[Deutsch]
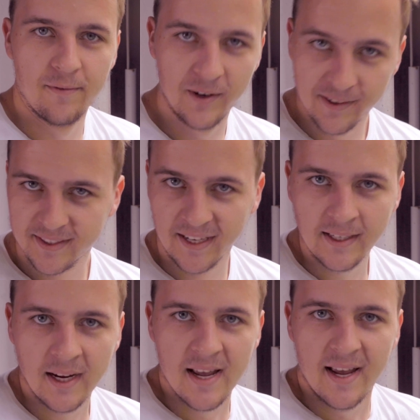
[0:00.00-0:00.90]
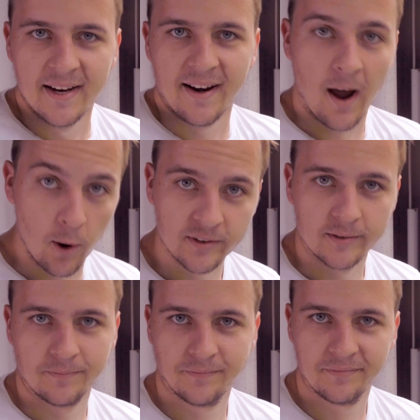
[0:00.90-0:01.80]
Wohin es ging? Nach
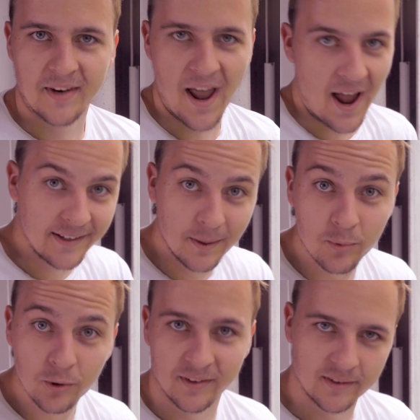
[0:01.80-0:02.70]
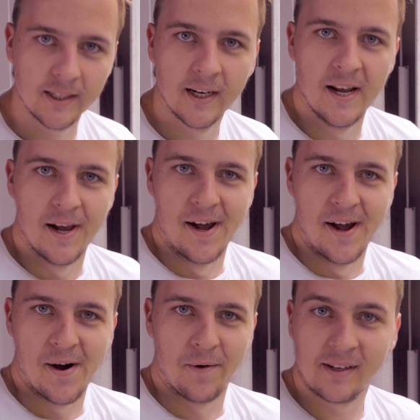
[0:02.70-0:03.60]
Hause, an den Bodensee
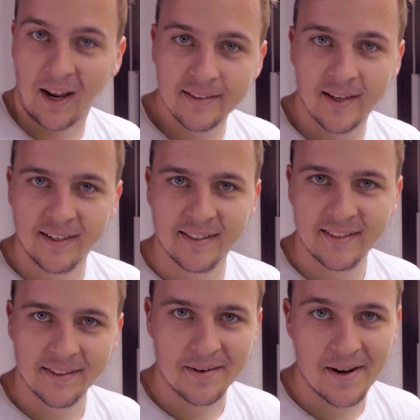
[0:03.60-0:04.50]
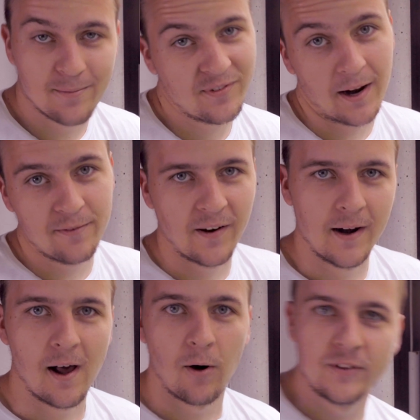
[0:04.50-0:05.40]
und gleichzeitig im freien
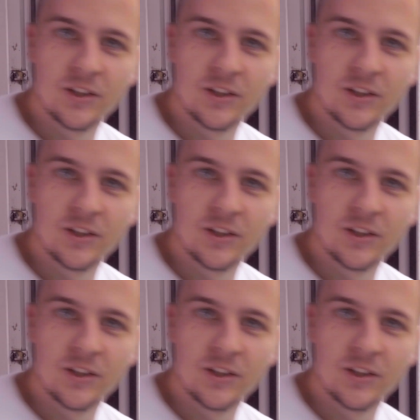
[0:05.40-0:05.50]
Fall auf